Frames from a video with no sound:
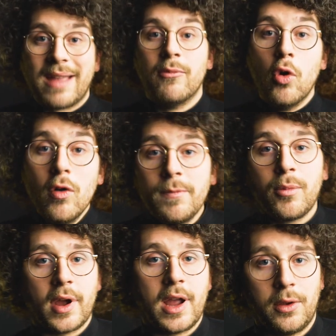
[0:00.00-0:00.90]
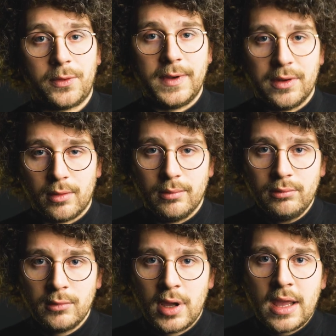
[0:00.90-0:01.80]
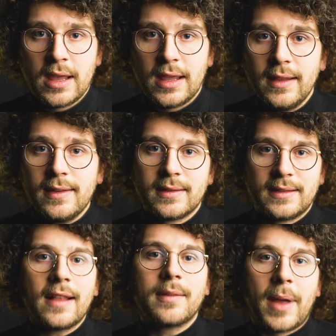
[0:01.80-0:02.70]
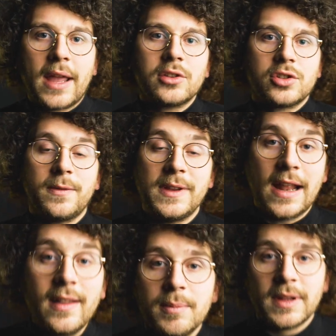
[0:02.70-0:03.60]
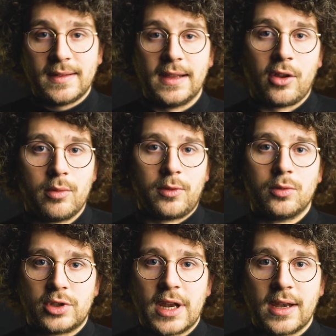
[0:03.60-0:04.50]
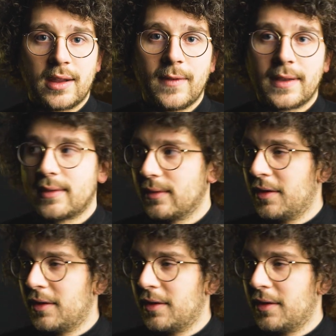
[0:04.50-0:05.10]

Beim Hofbräuhaus wiederum ist das Bayerische Finanzministerium zuständig, was